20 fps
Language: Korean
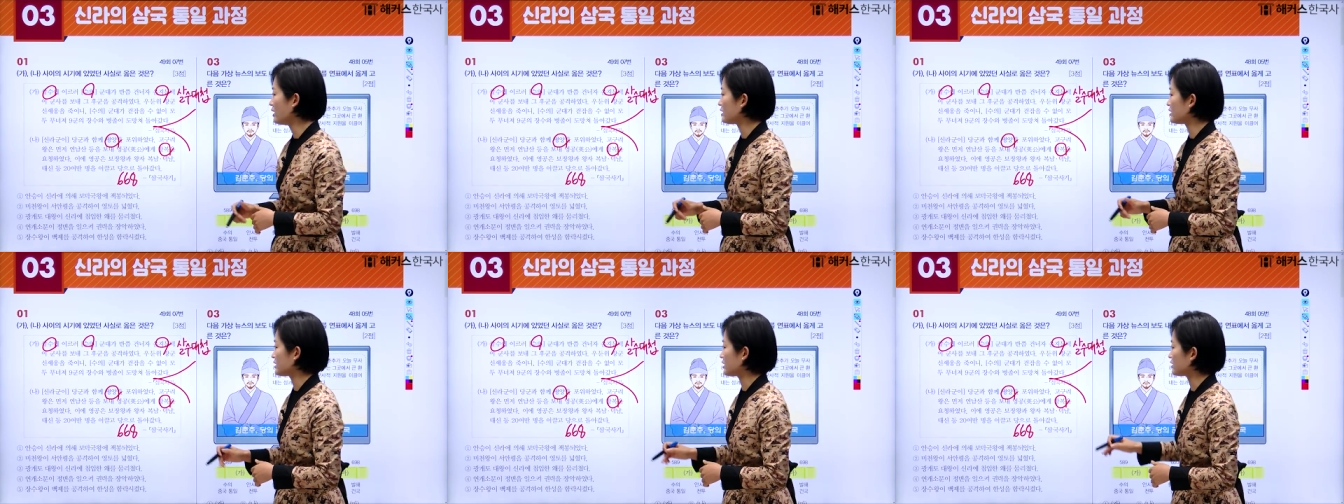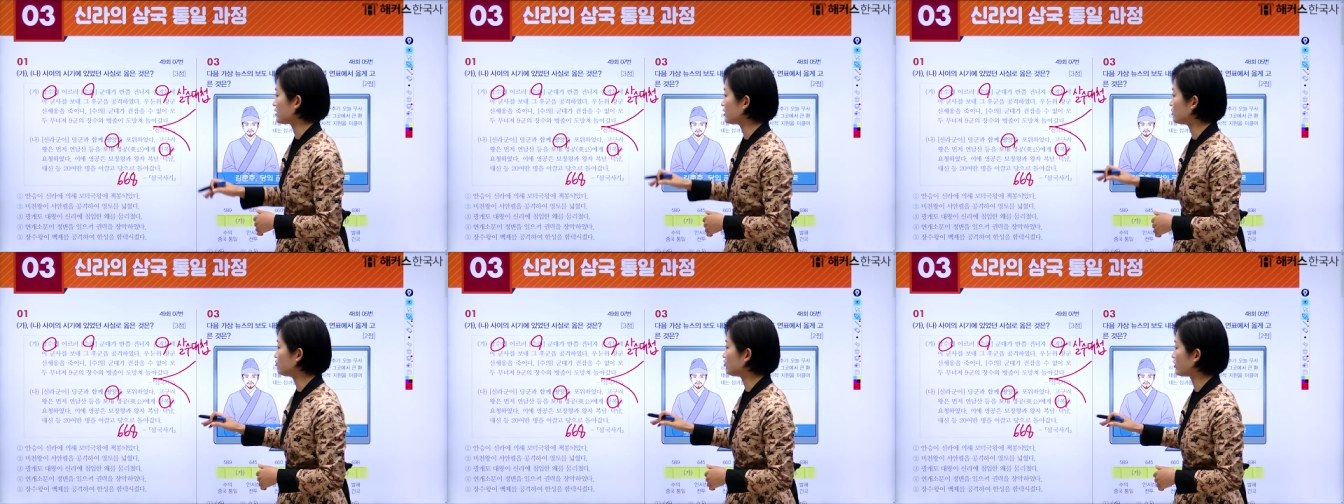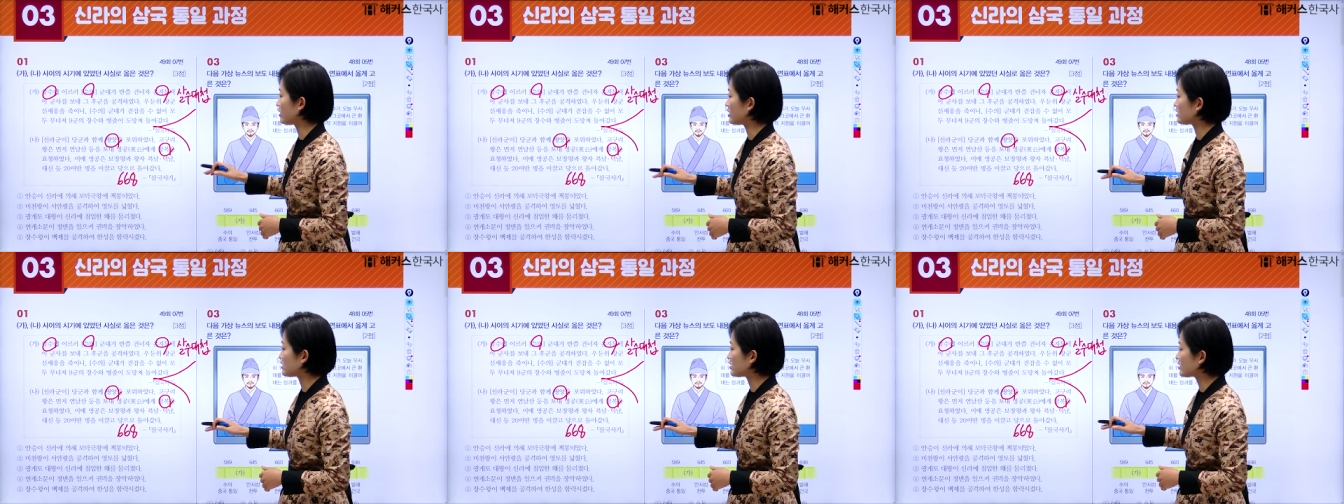자, 그럼
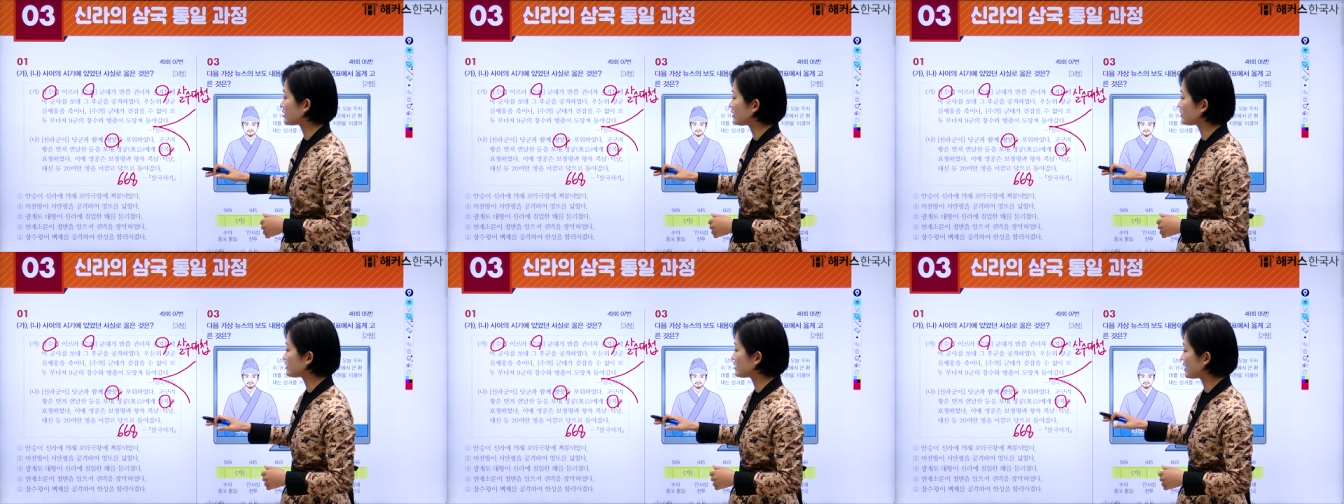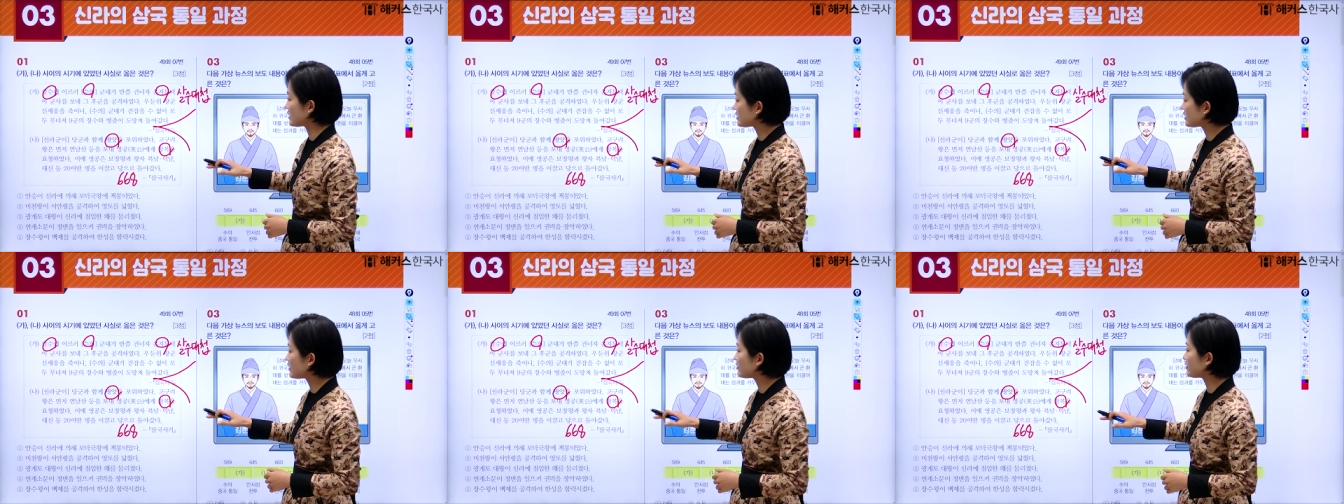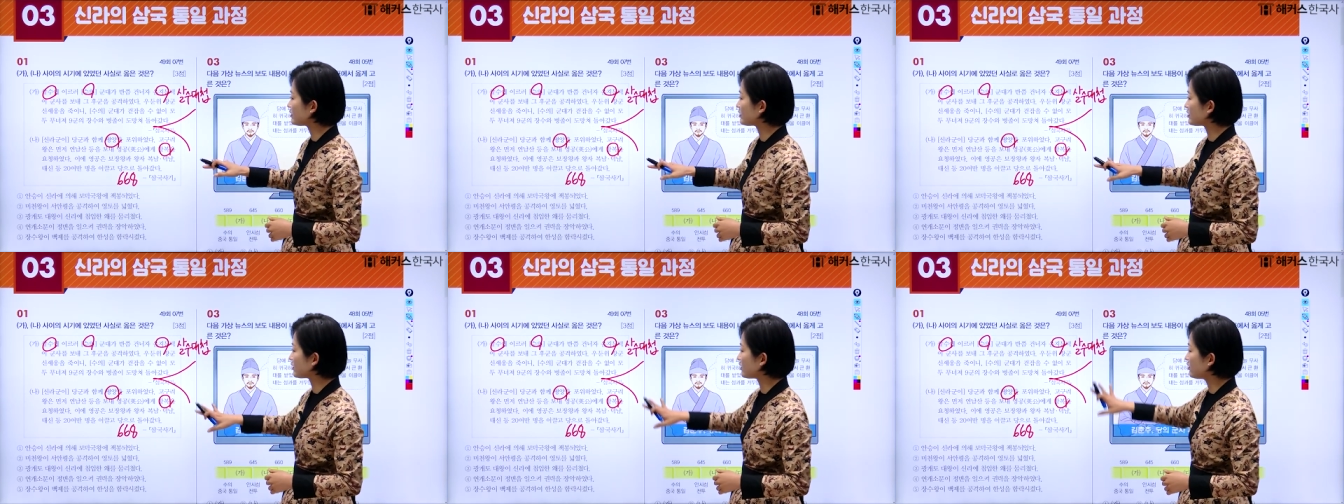우리가 찾아야
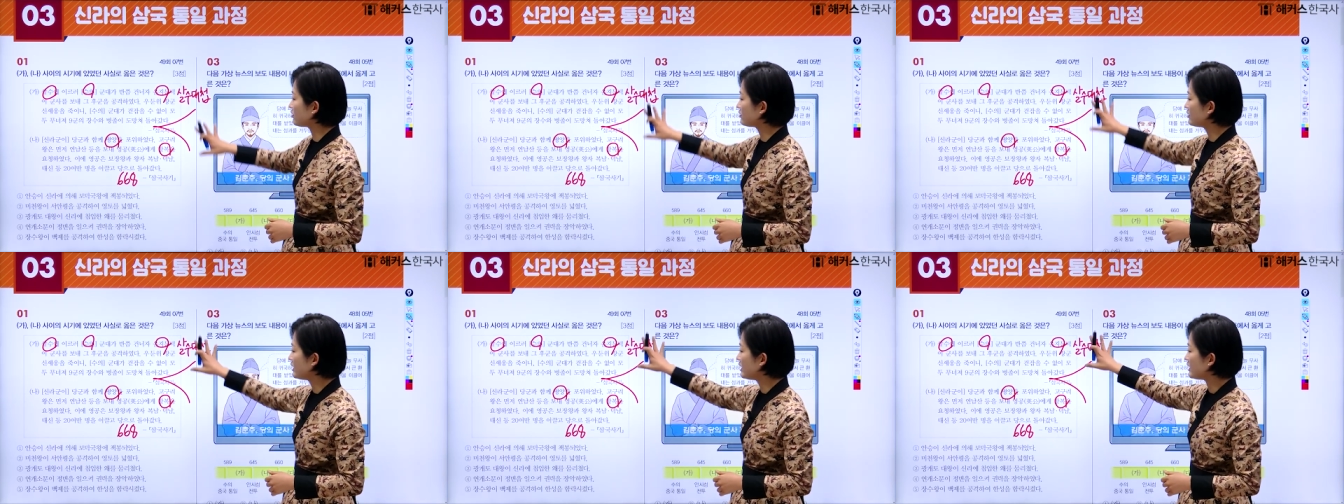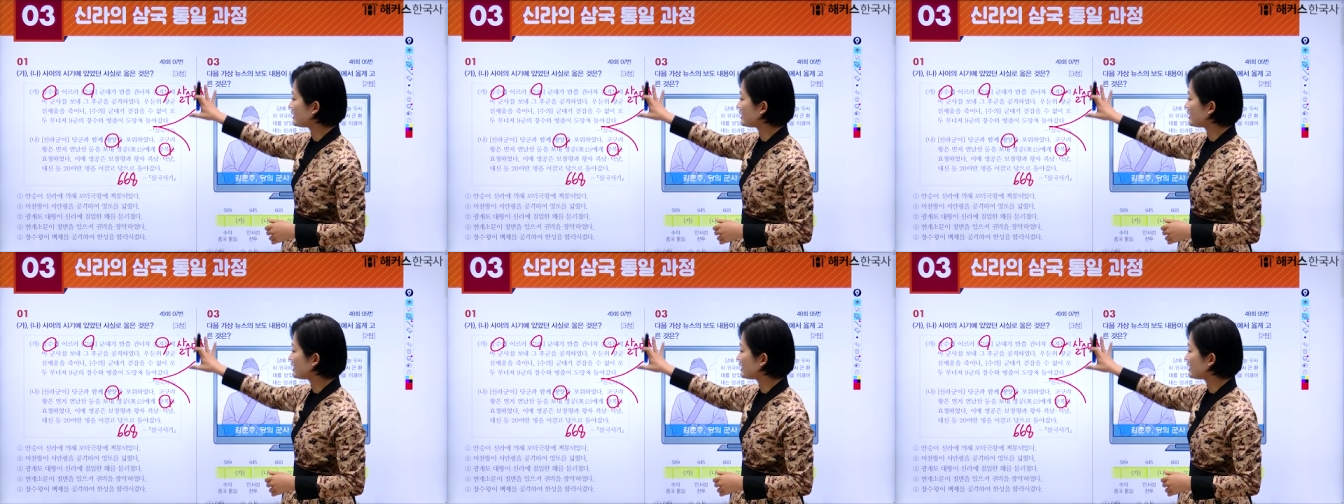되는 건